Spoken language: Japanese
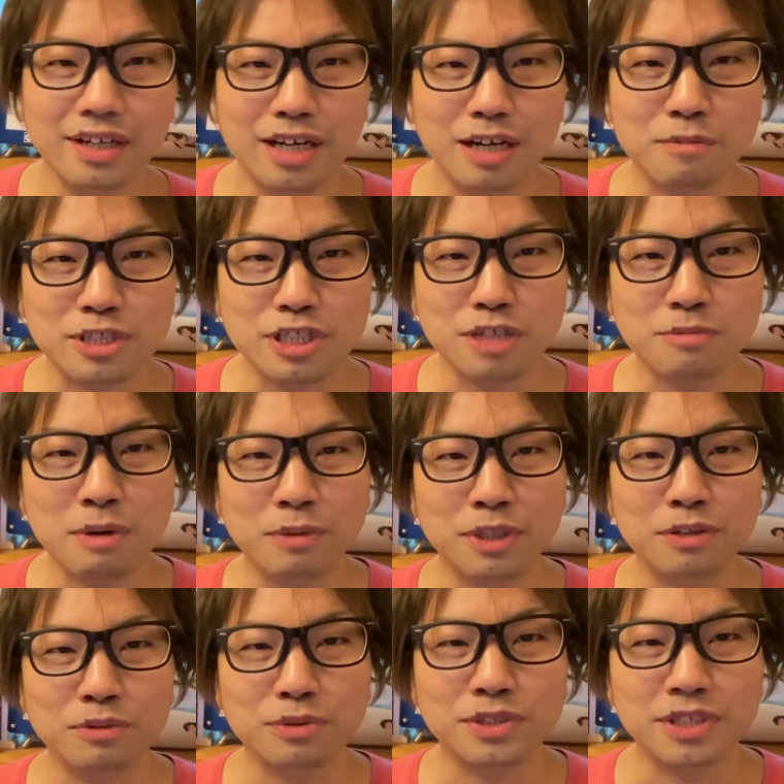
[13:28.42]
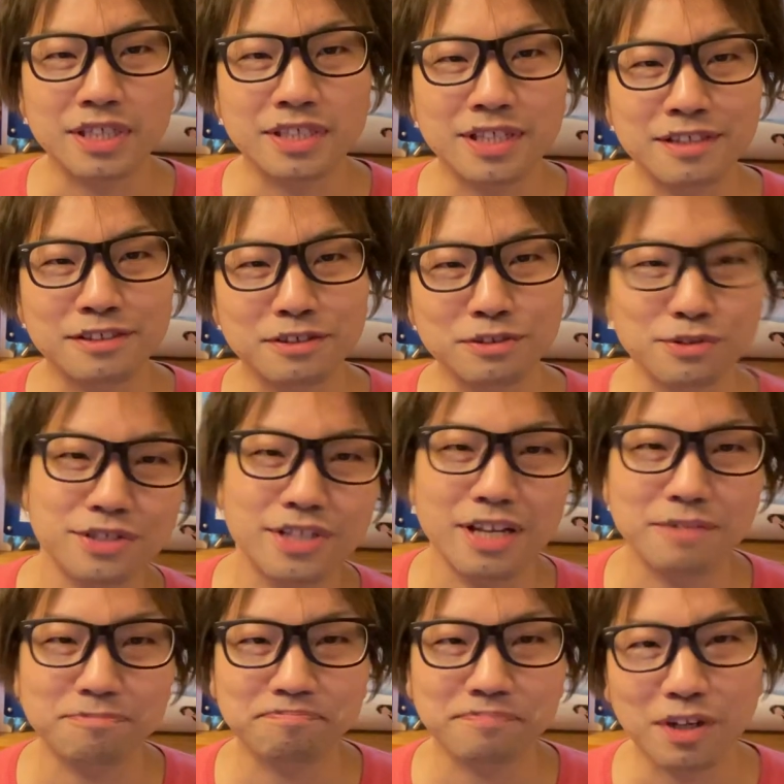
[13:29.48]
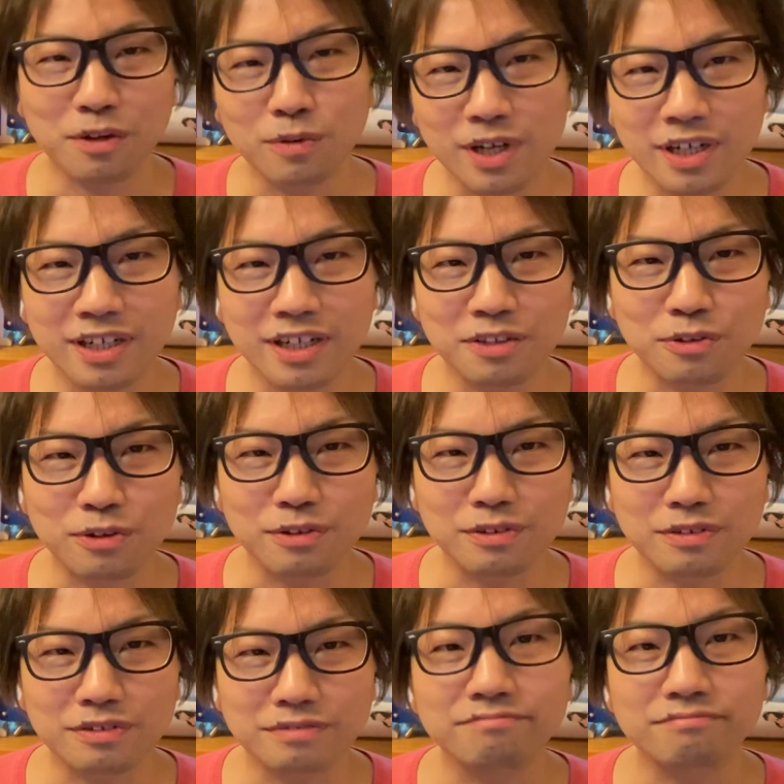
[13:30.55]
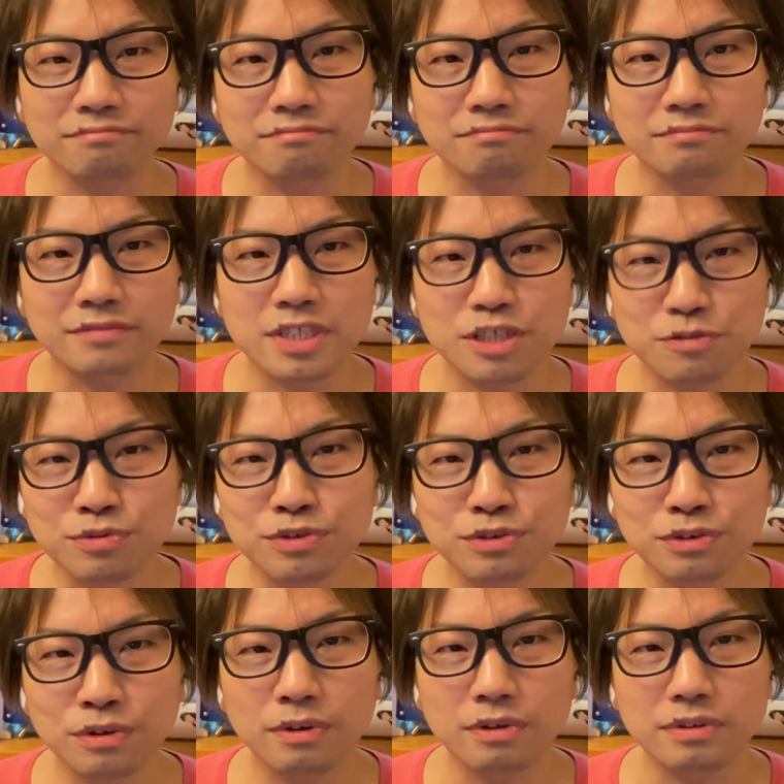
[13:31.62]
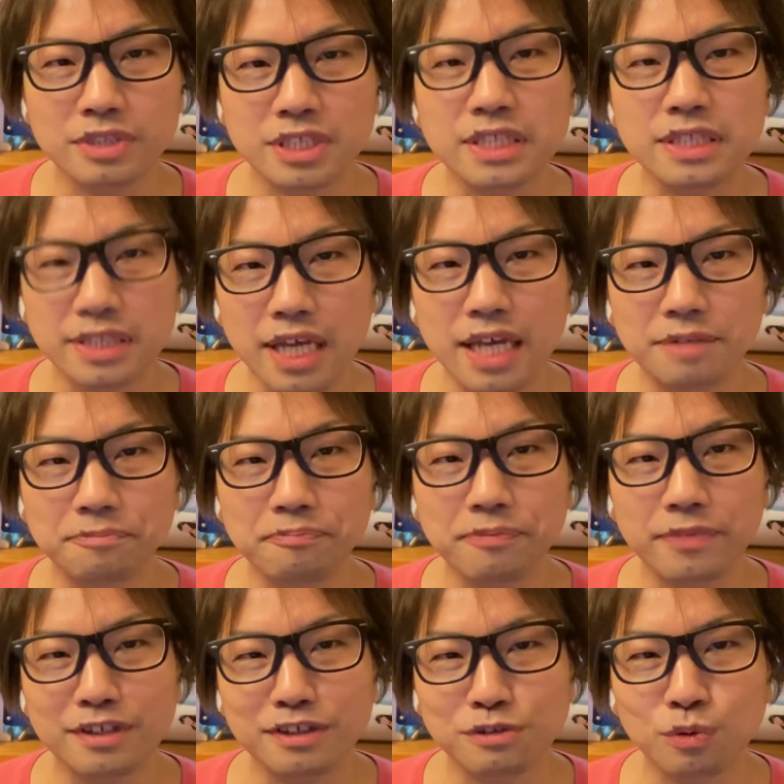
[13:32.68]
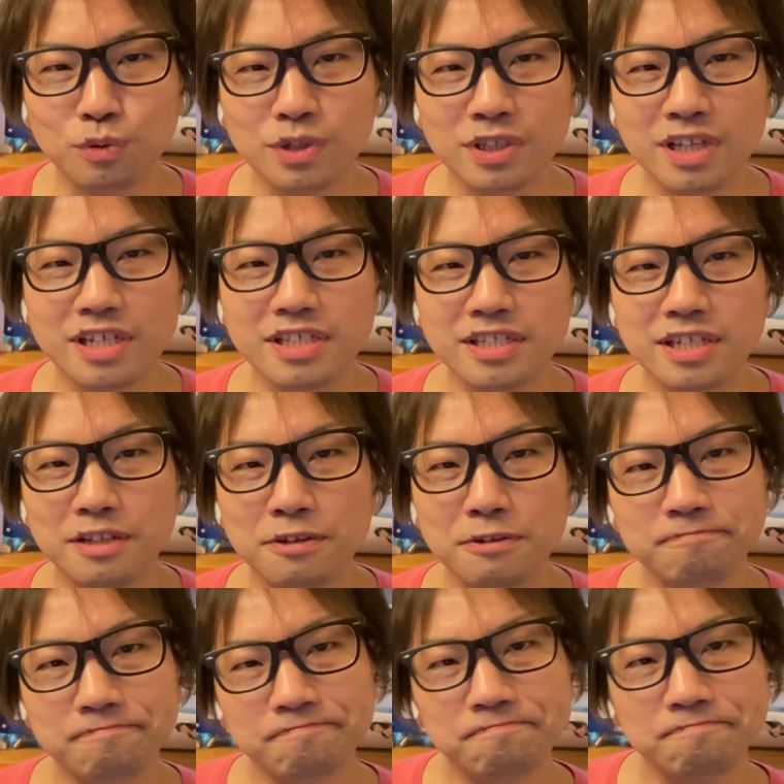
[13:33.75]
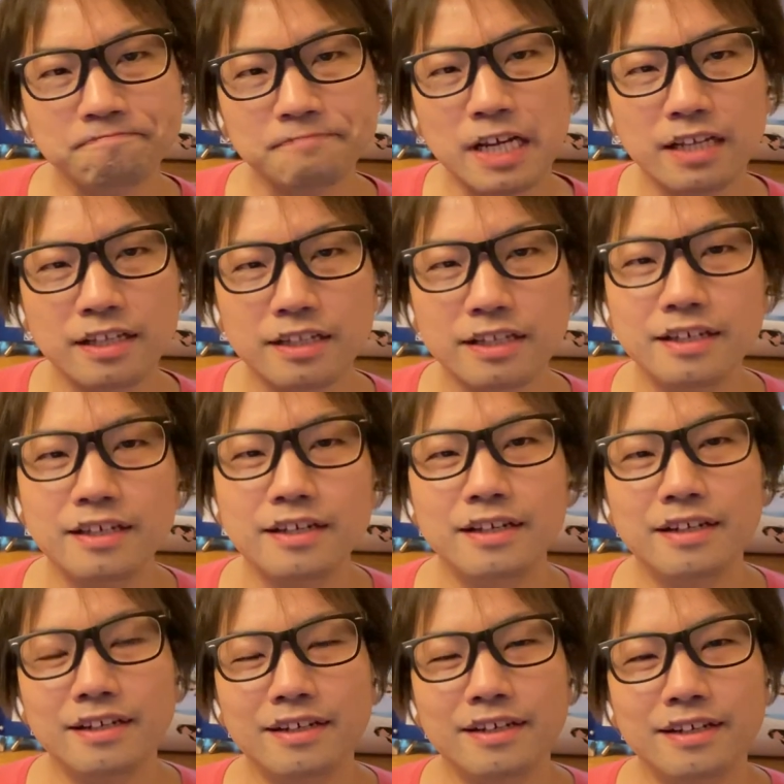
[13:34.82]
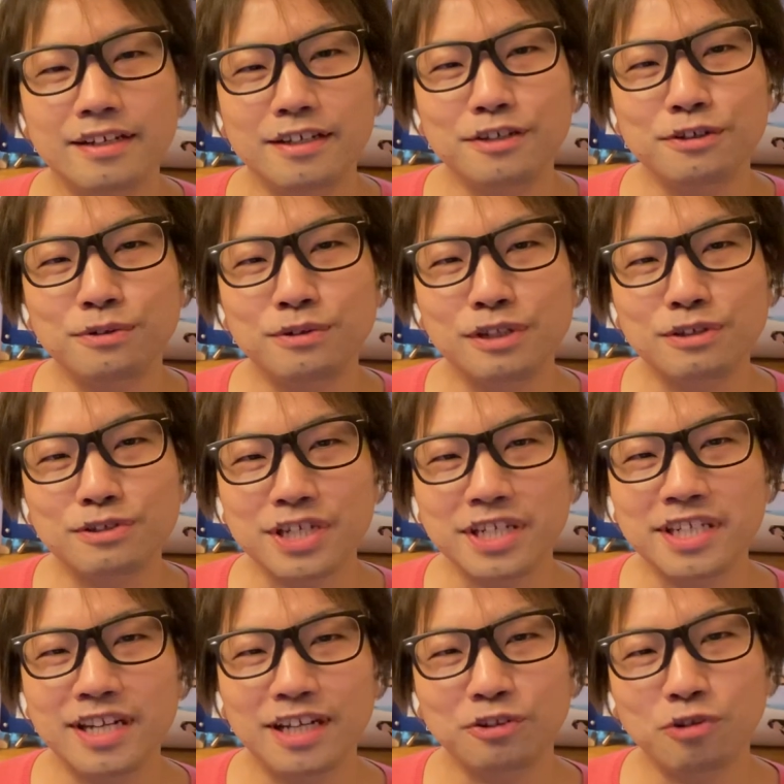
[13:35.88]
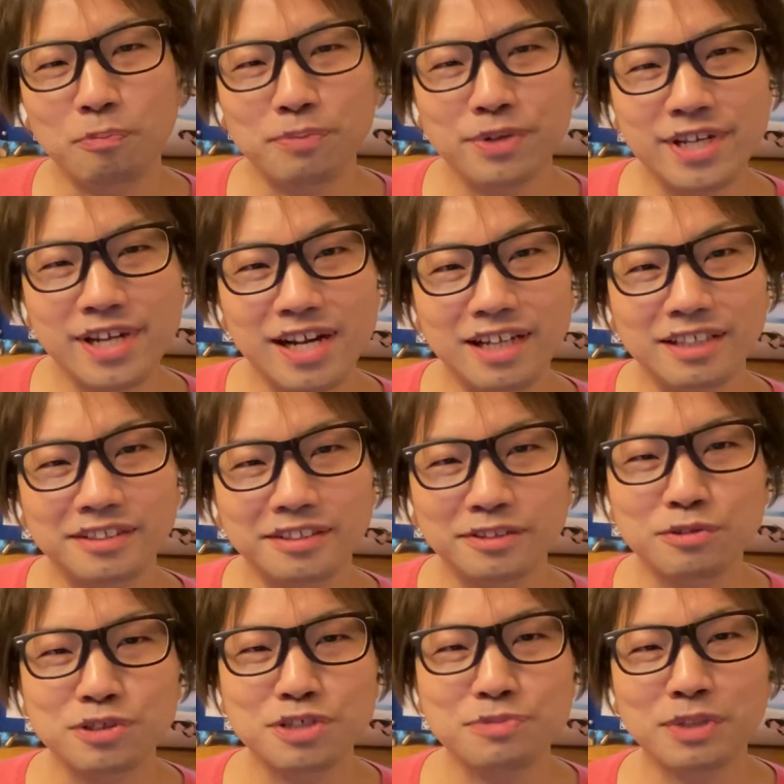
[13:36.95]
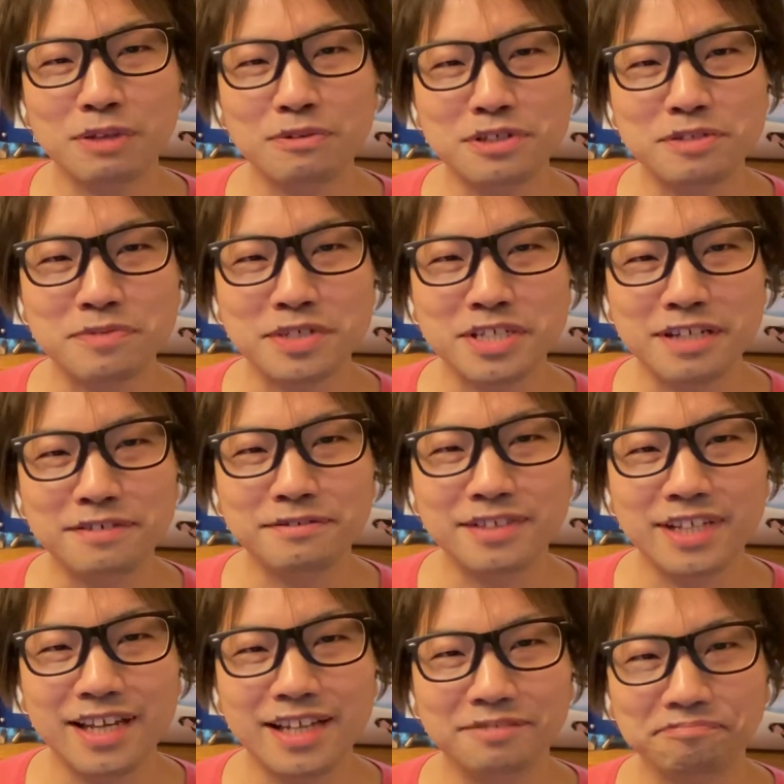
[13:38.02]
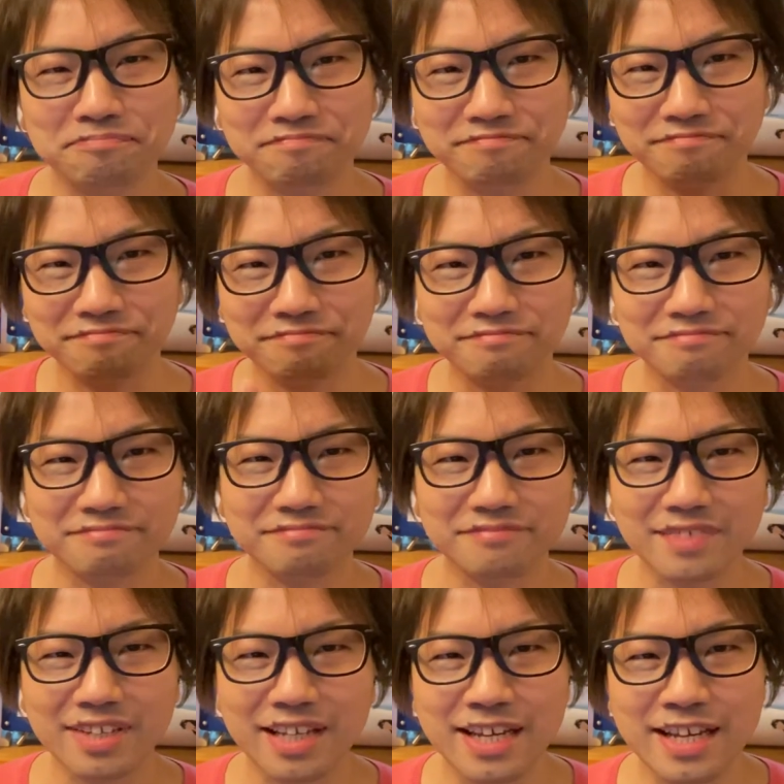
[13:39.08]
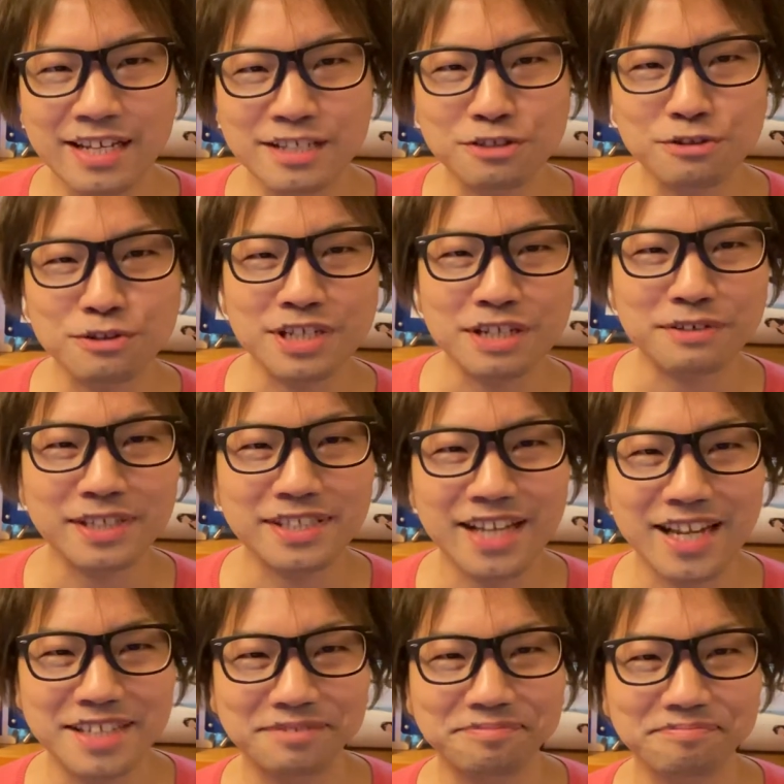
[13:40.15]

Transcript: 浜ちゃん、今までお疲れさん、そしてこれからの自分の人生、そこに対してのゆっくりとしたギア、トップギア、どっちも楽しみにしてるんでエンジョイしてください。